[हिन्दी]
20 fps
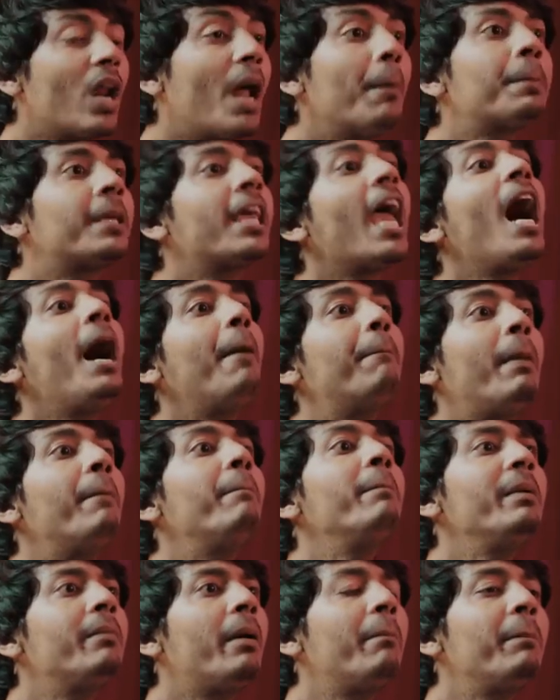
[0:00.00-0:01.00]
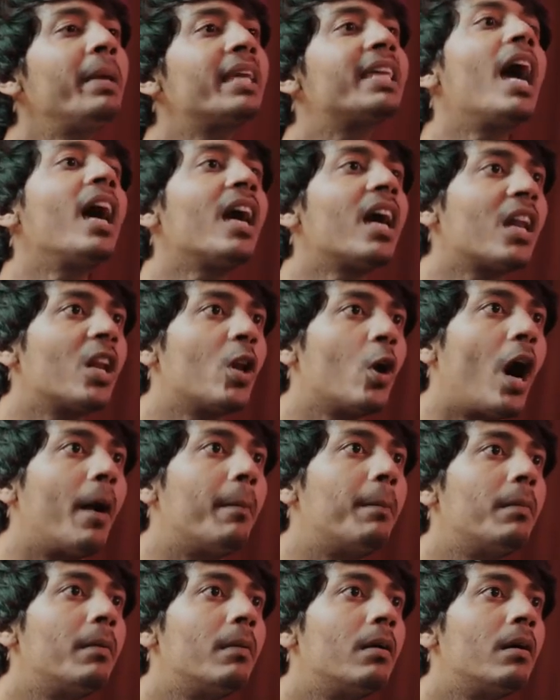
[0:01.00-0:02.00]
और आप क्या मम्मी मम्मी क्या कर रहे हो
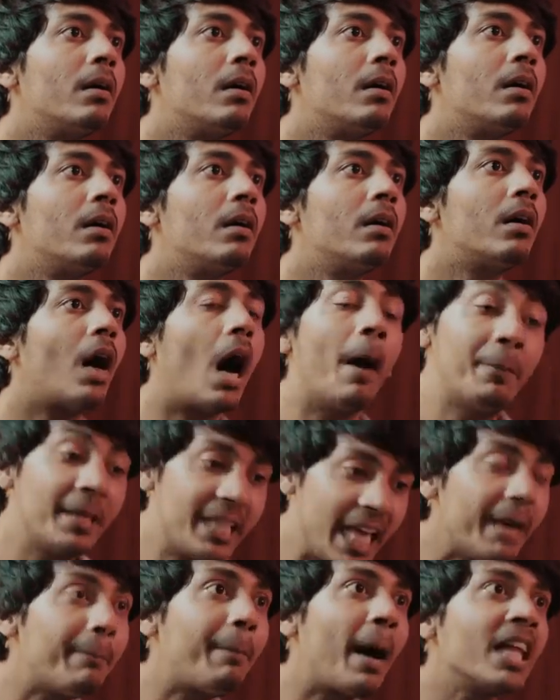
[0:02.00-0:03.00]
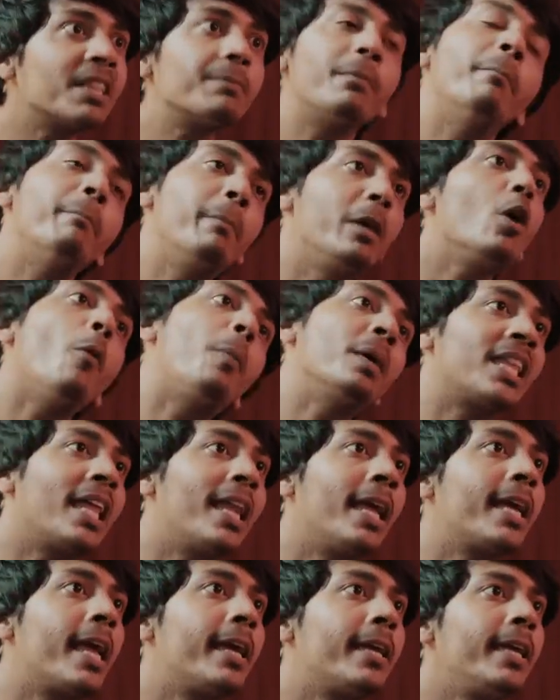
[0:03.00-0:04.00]
आप अब ये बात मम्मी को पता
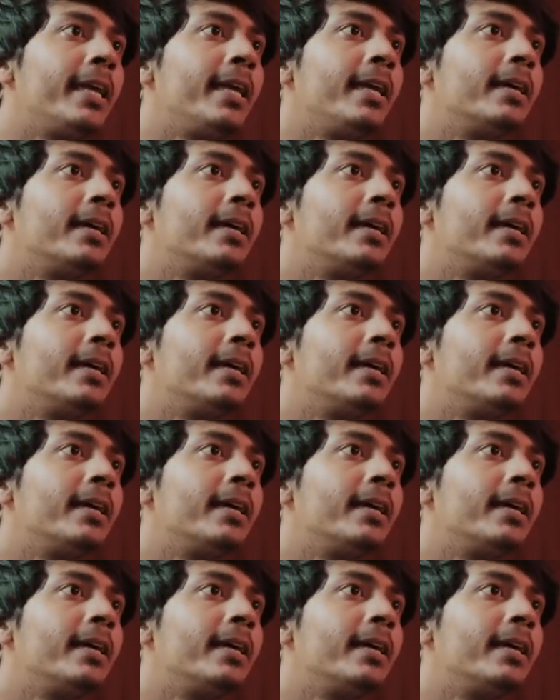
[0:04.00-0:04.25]
लगेगी